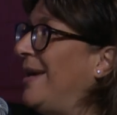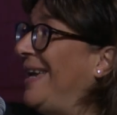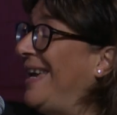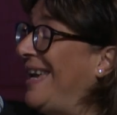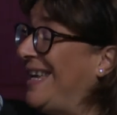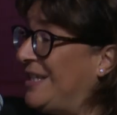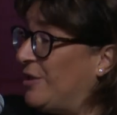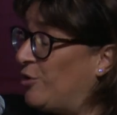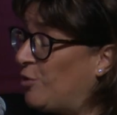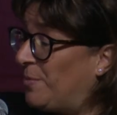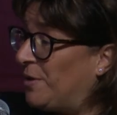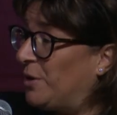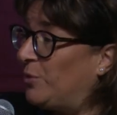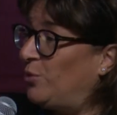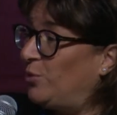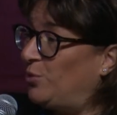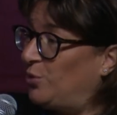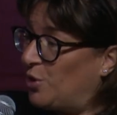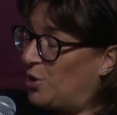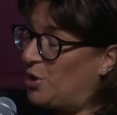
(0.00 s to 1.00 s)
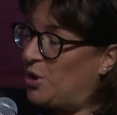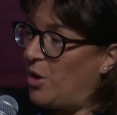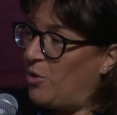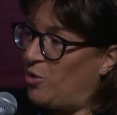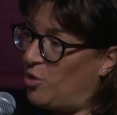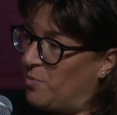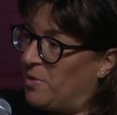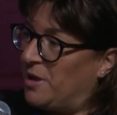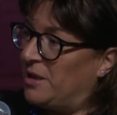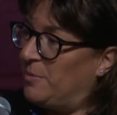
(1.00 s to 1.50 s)
e soprattutto si
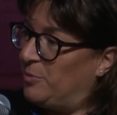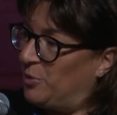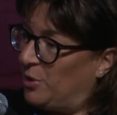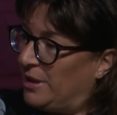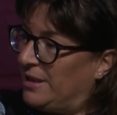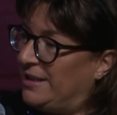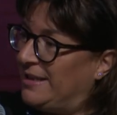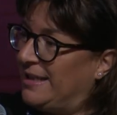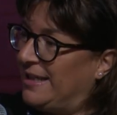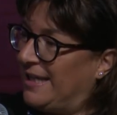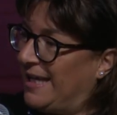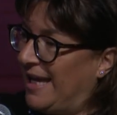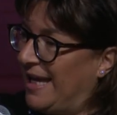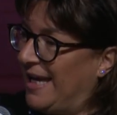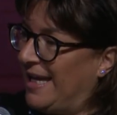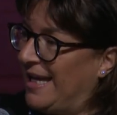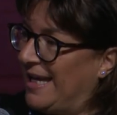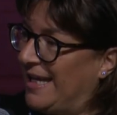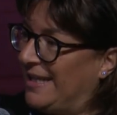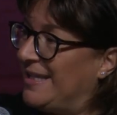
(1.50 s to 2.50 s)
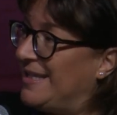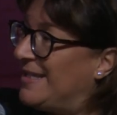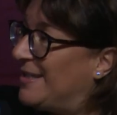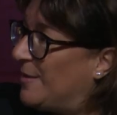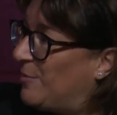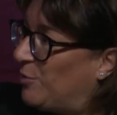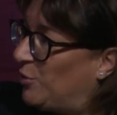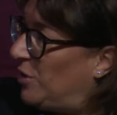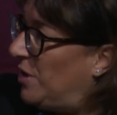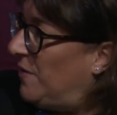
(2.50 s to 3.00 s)
occupa di politiche
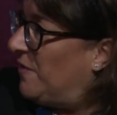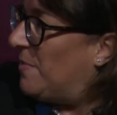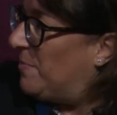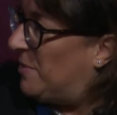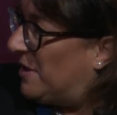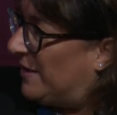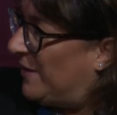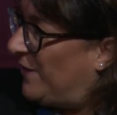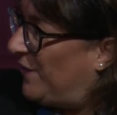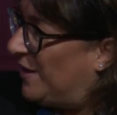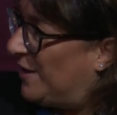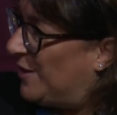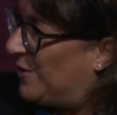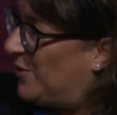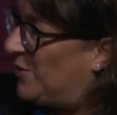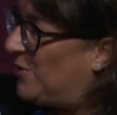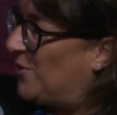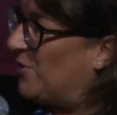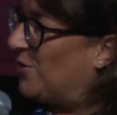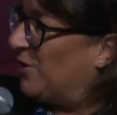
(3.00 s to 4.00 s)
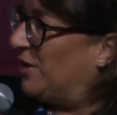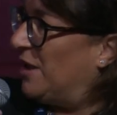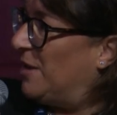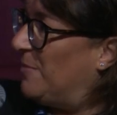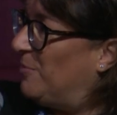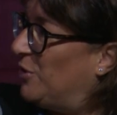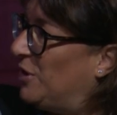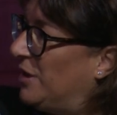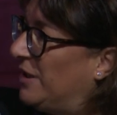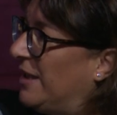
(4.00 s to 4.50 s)
distributive per definizione,
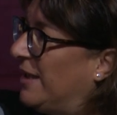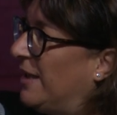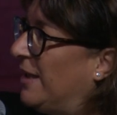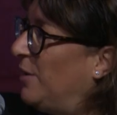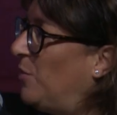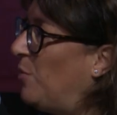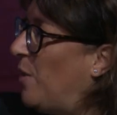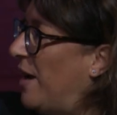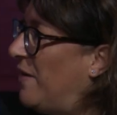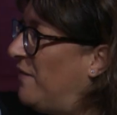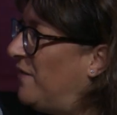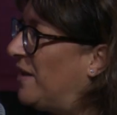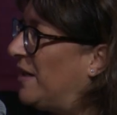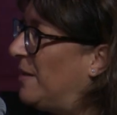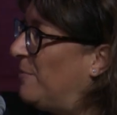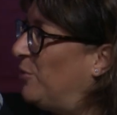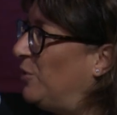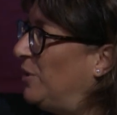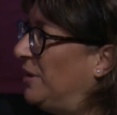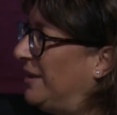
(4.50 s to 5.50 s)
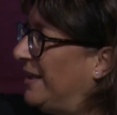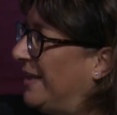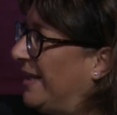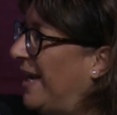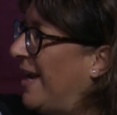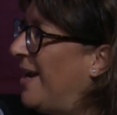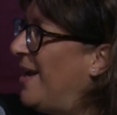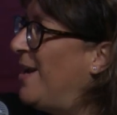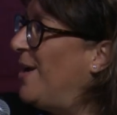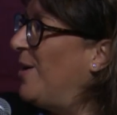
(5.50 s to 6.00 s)
le politiche di welfare, le
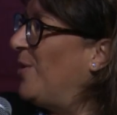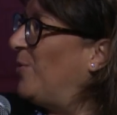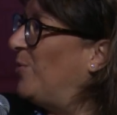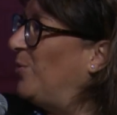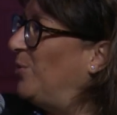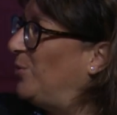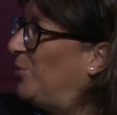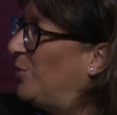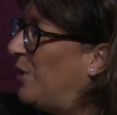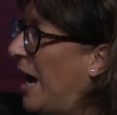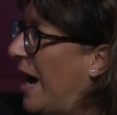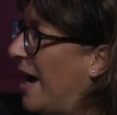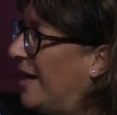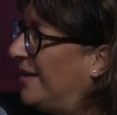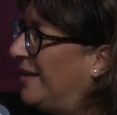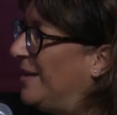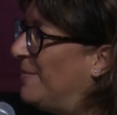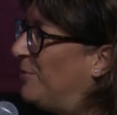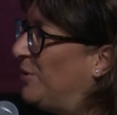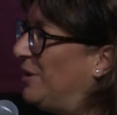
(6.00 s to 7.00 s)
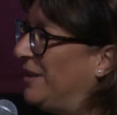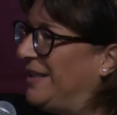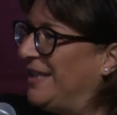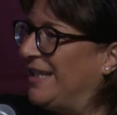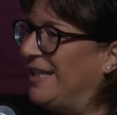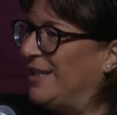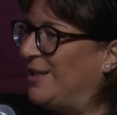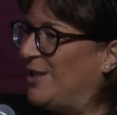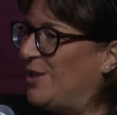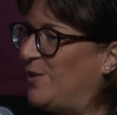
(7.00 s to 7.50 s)
politiche culturali, le
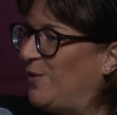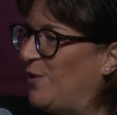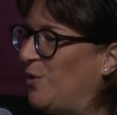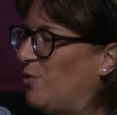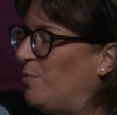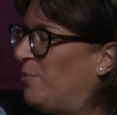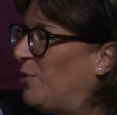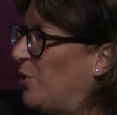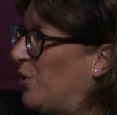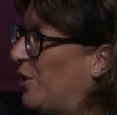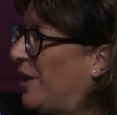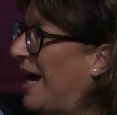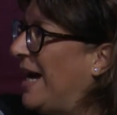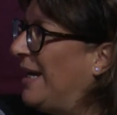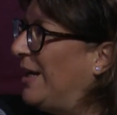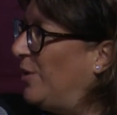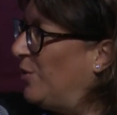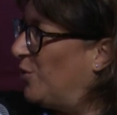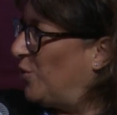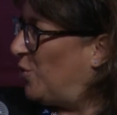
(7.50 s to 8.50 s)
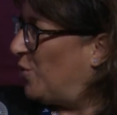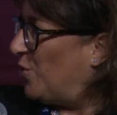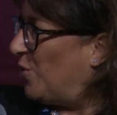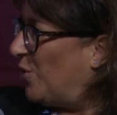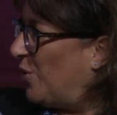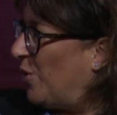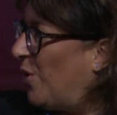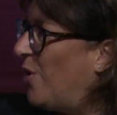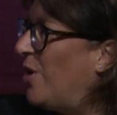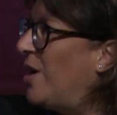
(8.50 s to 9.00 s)
politiche di sviluppo locale lo
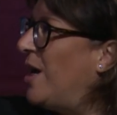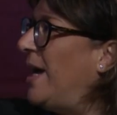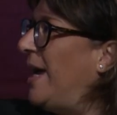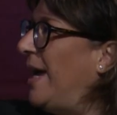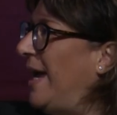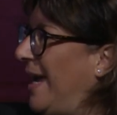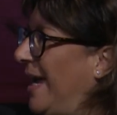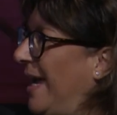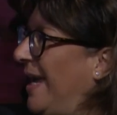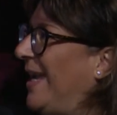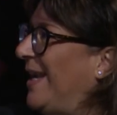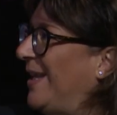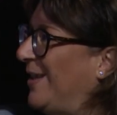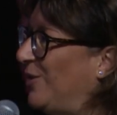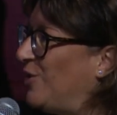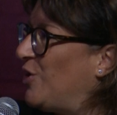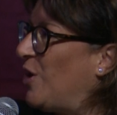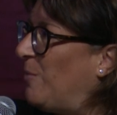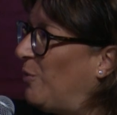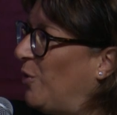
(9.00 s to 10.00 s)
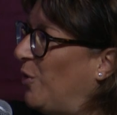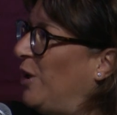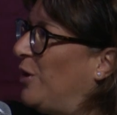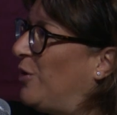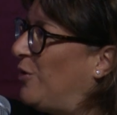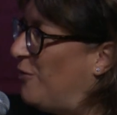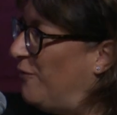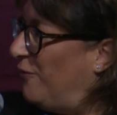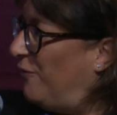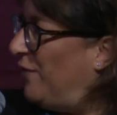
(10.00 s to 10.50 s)
sono e diciamo, il
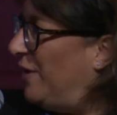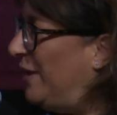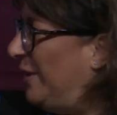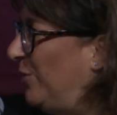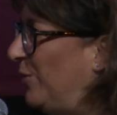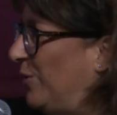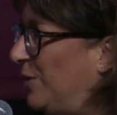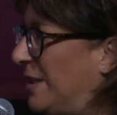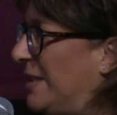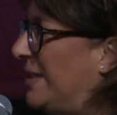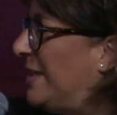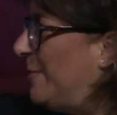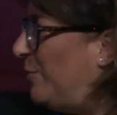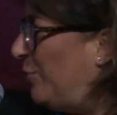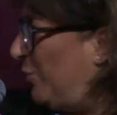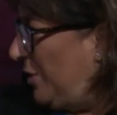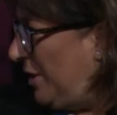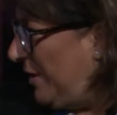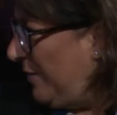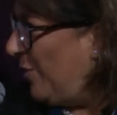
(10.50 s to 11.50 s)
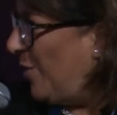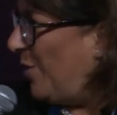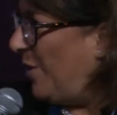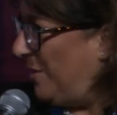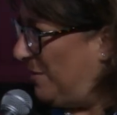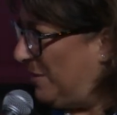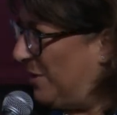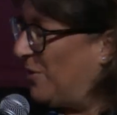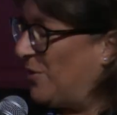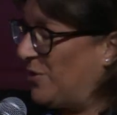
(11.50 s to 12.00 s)
conflitto distributivo è
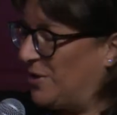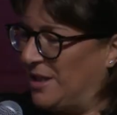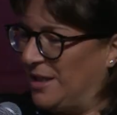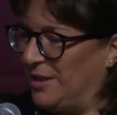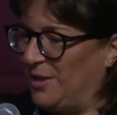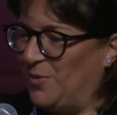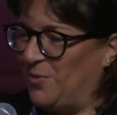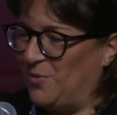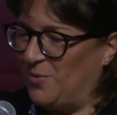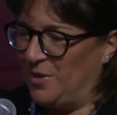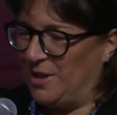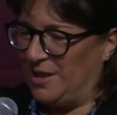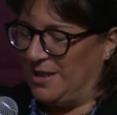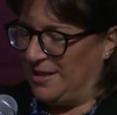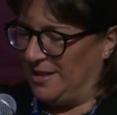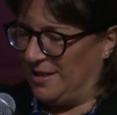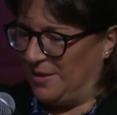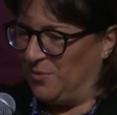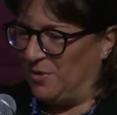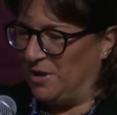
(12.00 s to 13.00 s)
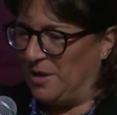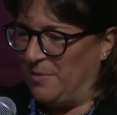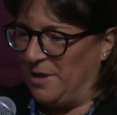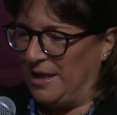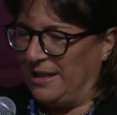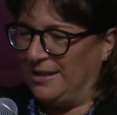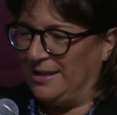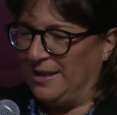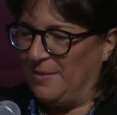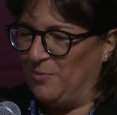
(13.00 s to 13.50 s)
una cosa di cui
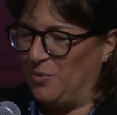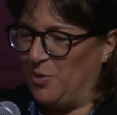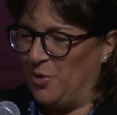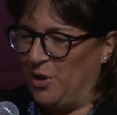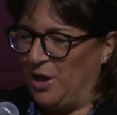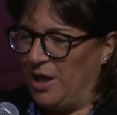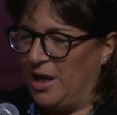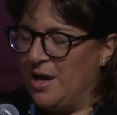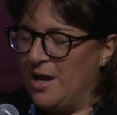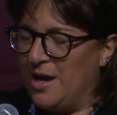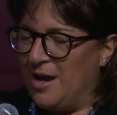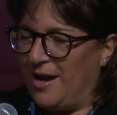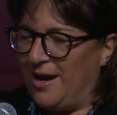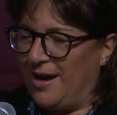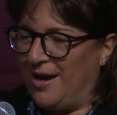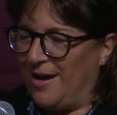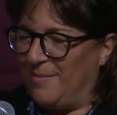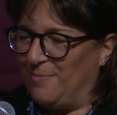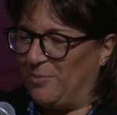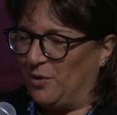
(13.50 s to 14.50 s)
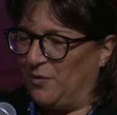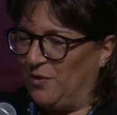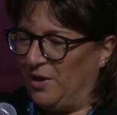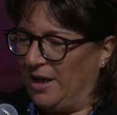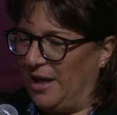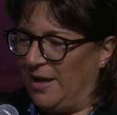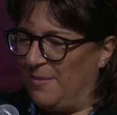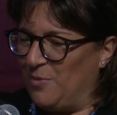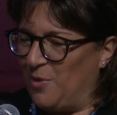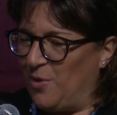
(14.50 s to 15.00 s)
sicuramente poi eh,
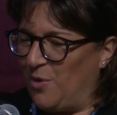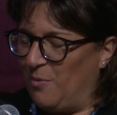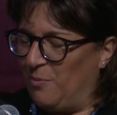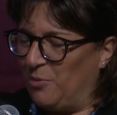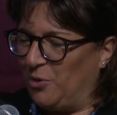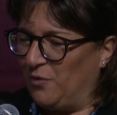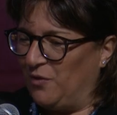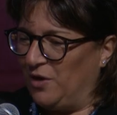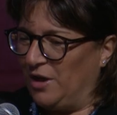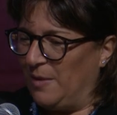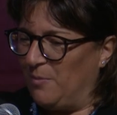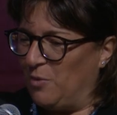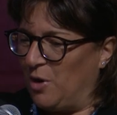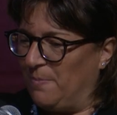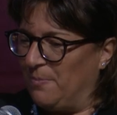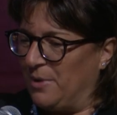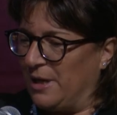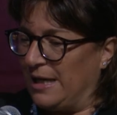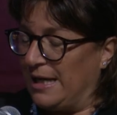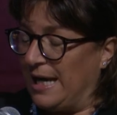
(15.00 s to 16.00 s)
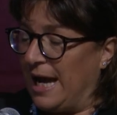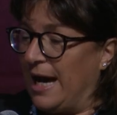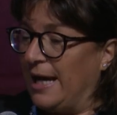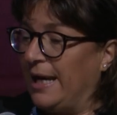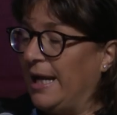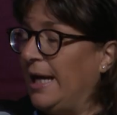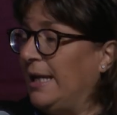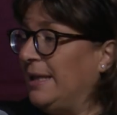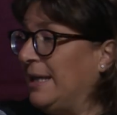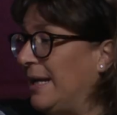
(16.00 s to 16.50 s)
proveremo, proveremo, a
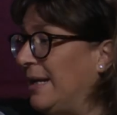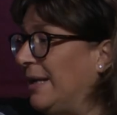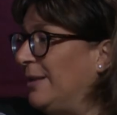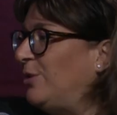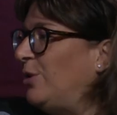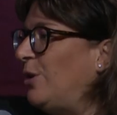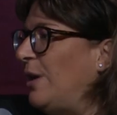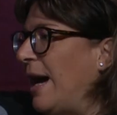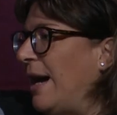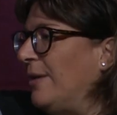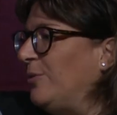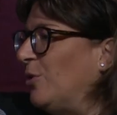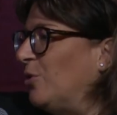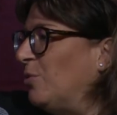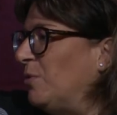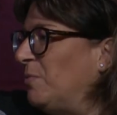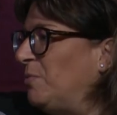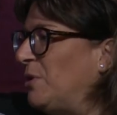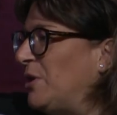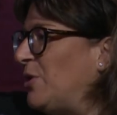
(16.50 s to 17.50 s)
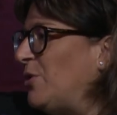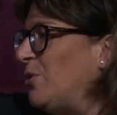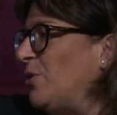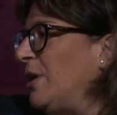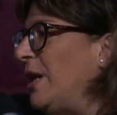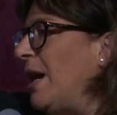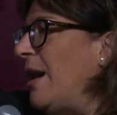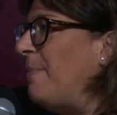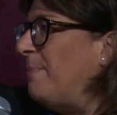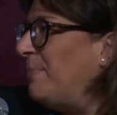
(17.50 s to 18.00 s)
parlare e dall'altro lato come
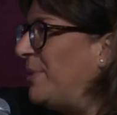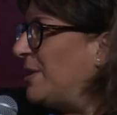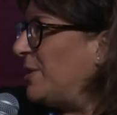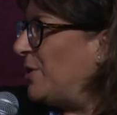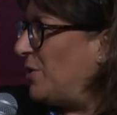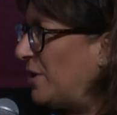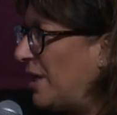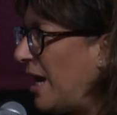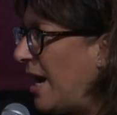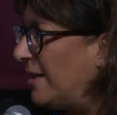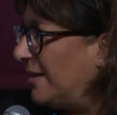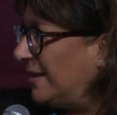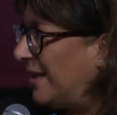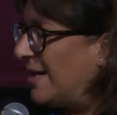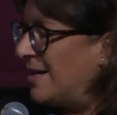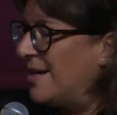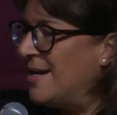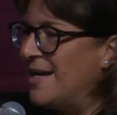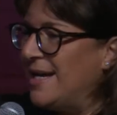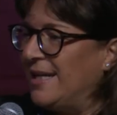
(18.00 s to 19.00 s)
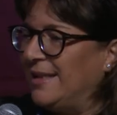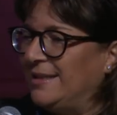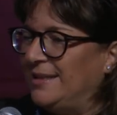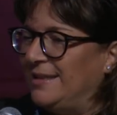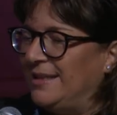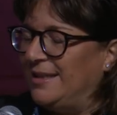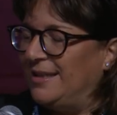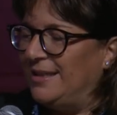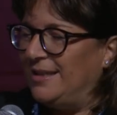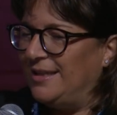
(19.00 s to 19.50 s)
persona appassionata
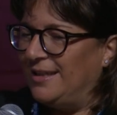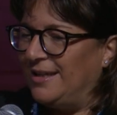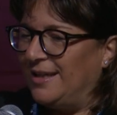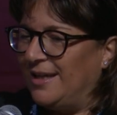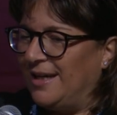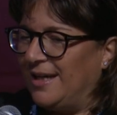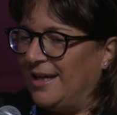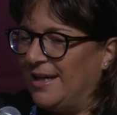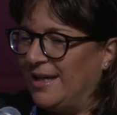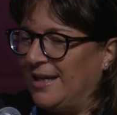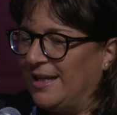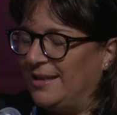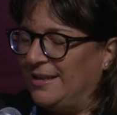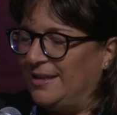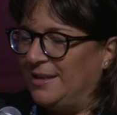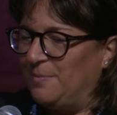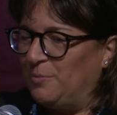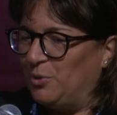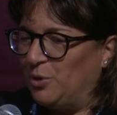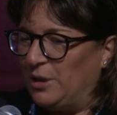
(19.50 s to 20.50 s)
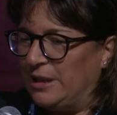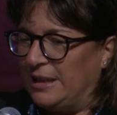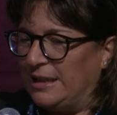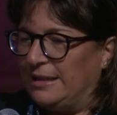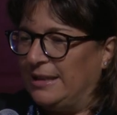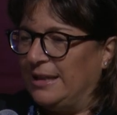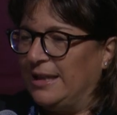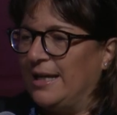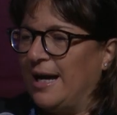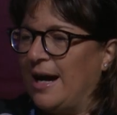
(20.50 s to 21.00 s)
di, eh, di
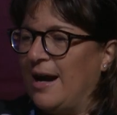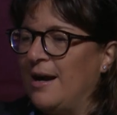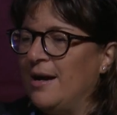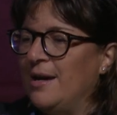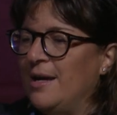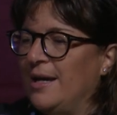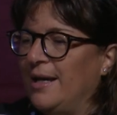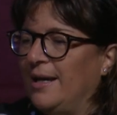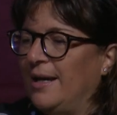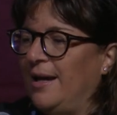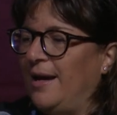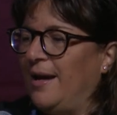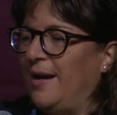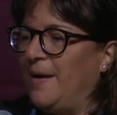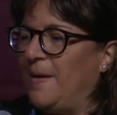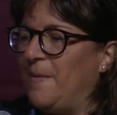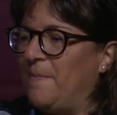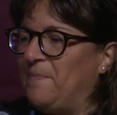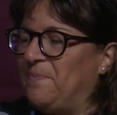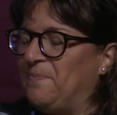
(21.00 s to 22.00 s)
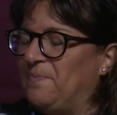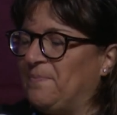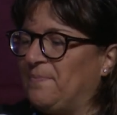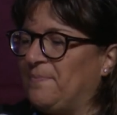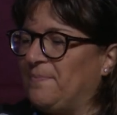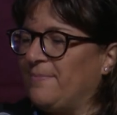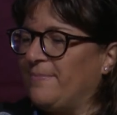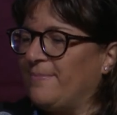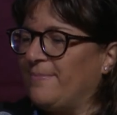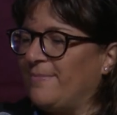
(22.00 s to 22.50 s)
politica
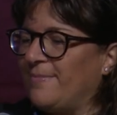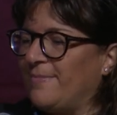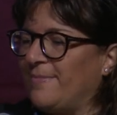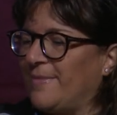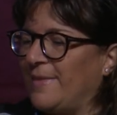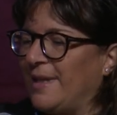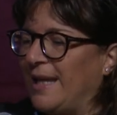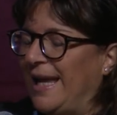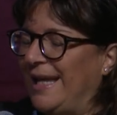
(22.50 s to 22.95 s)
ehm,